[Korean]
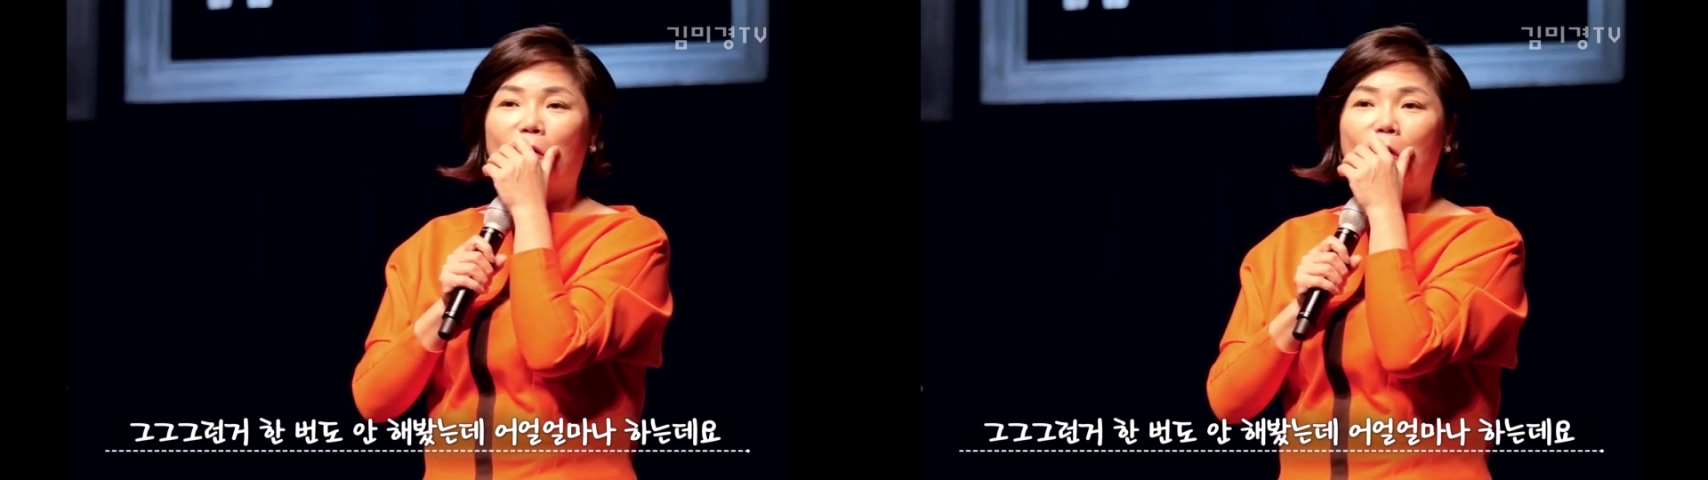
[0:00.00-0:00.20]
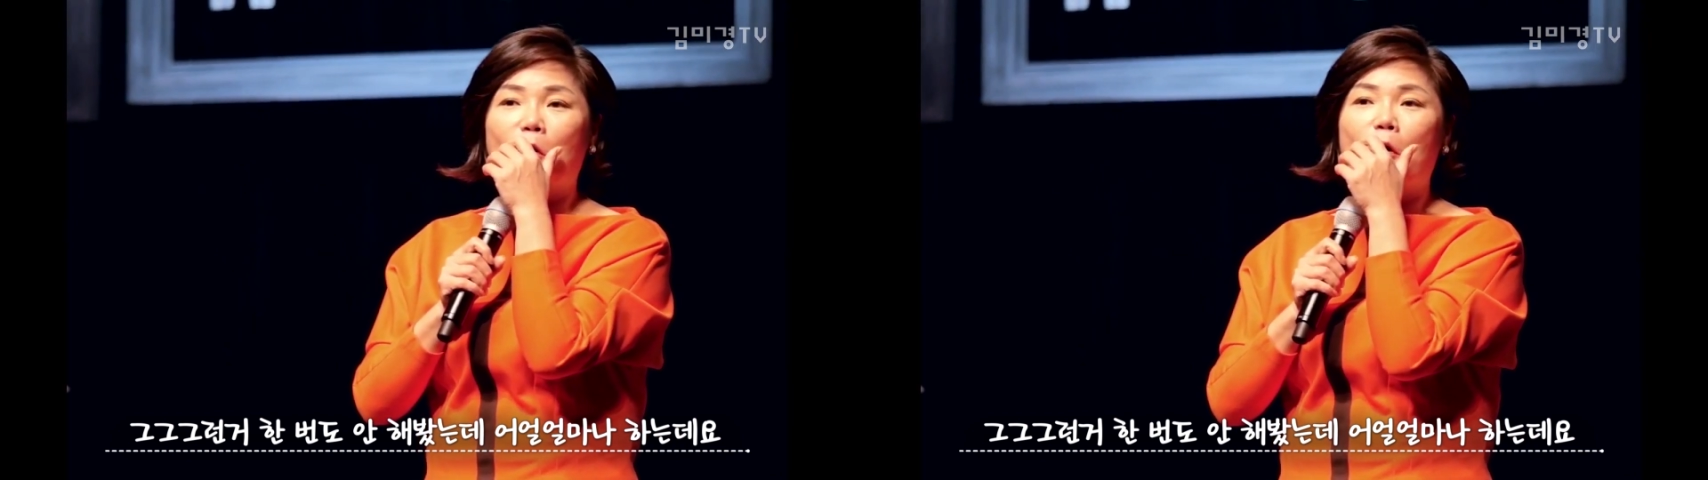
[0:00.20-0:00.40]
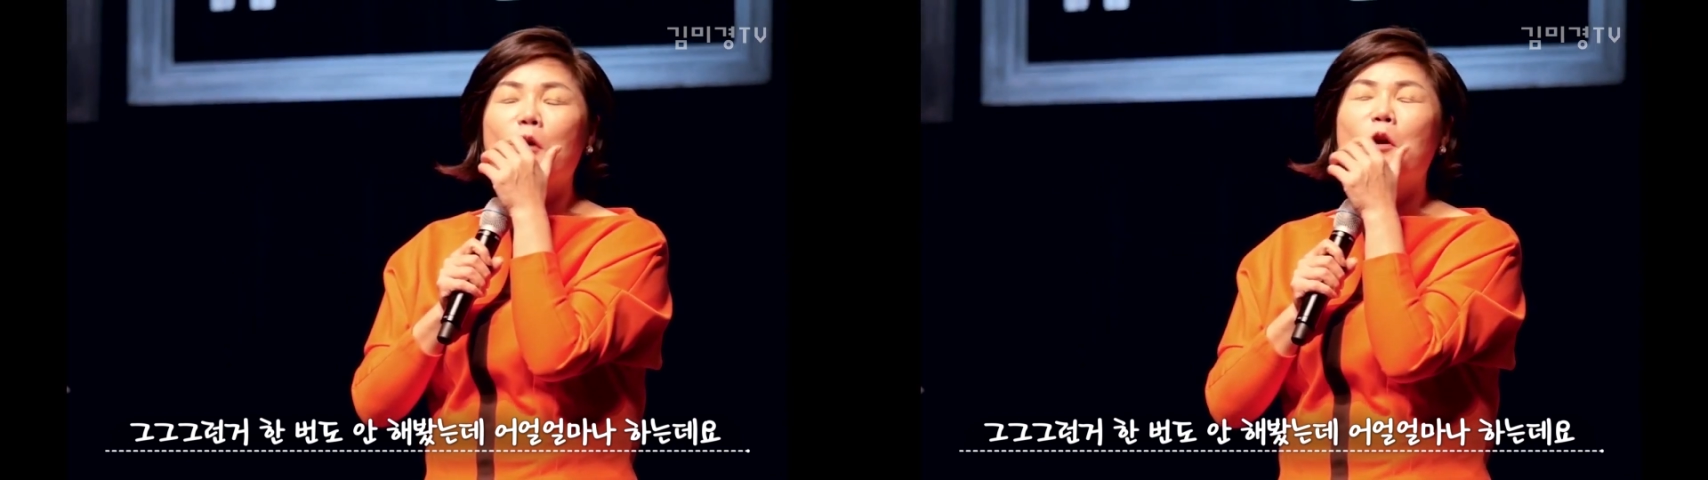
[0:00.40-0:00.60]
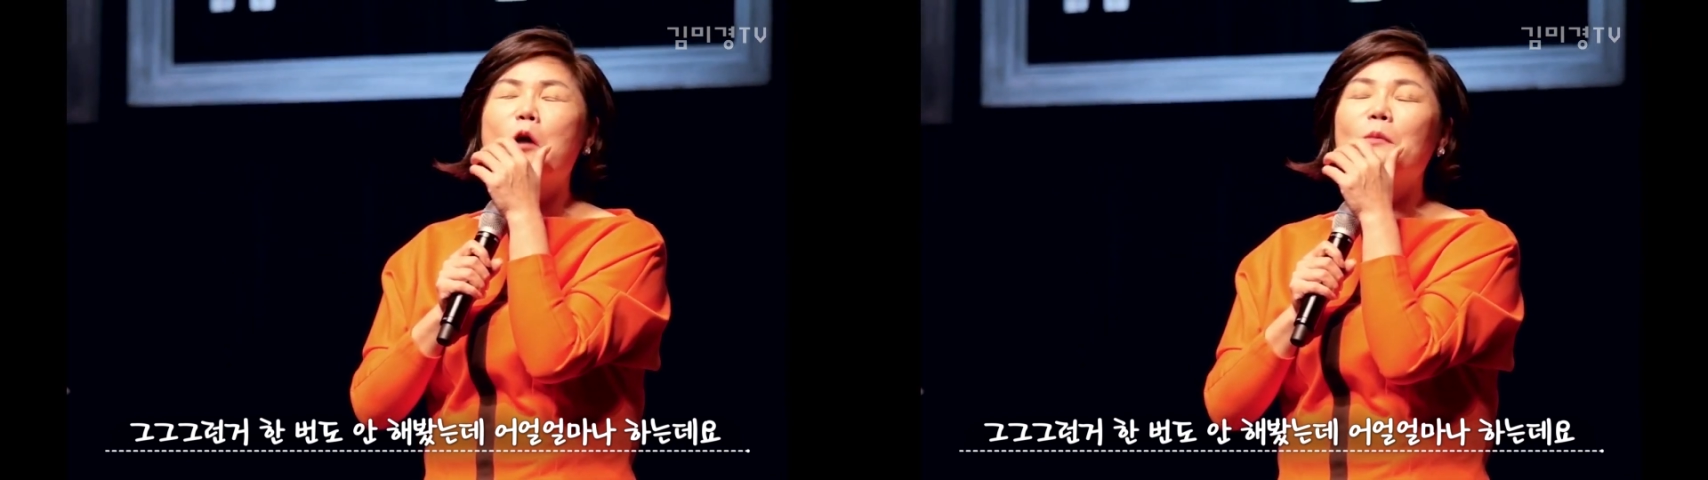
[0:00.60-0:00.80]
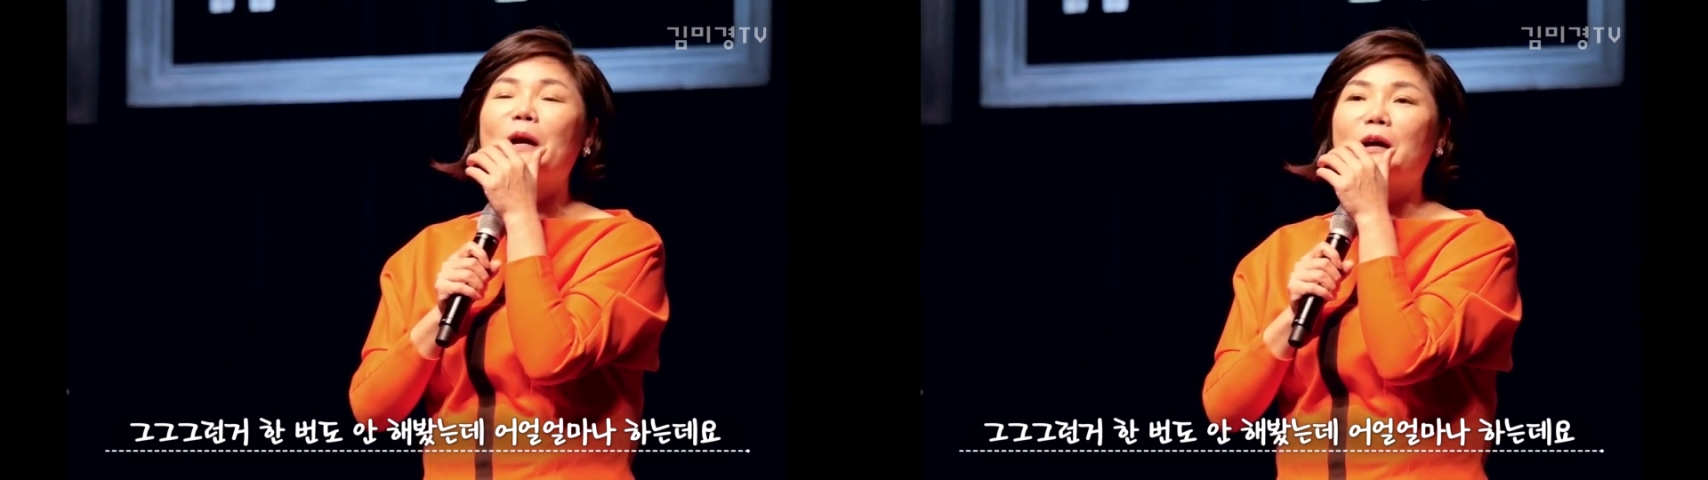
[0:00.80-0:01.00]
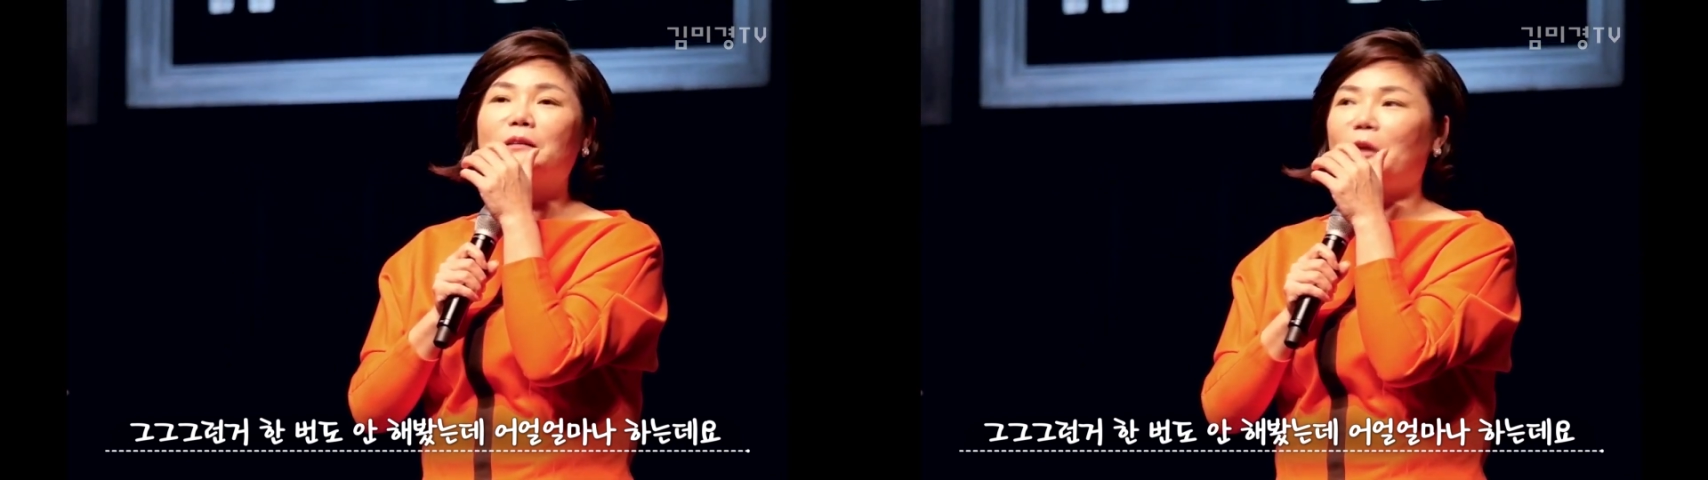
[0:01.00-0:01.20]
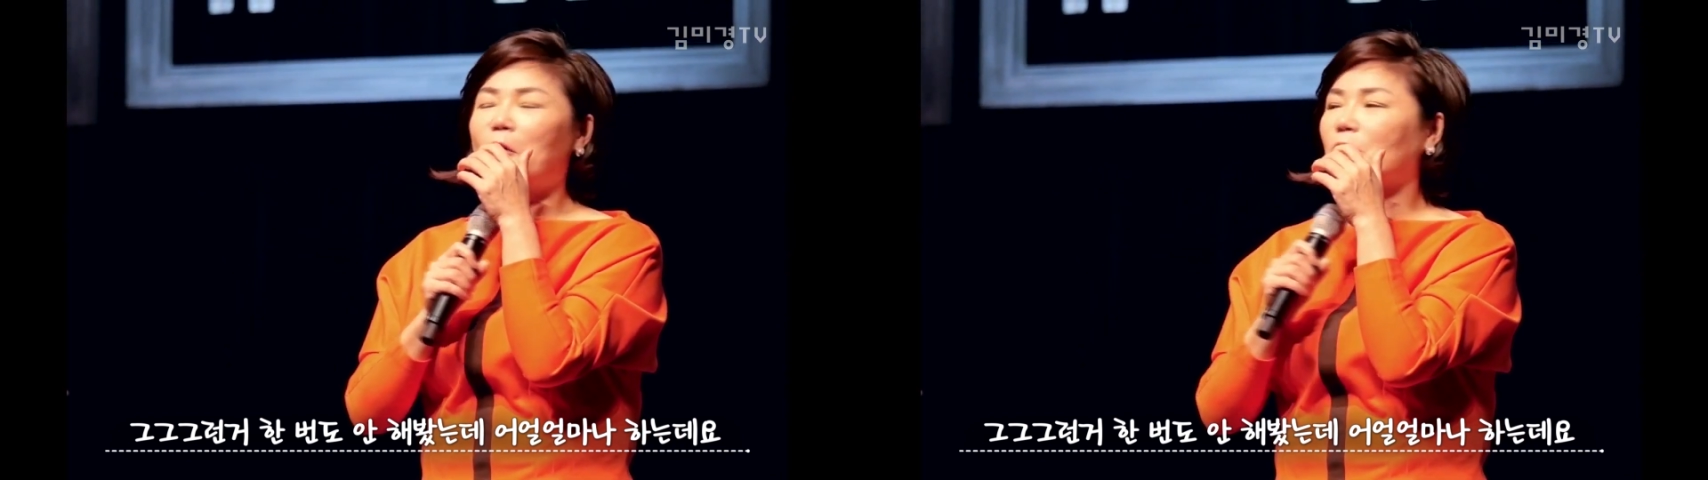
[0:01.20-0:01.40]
얼마나 하는데요?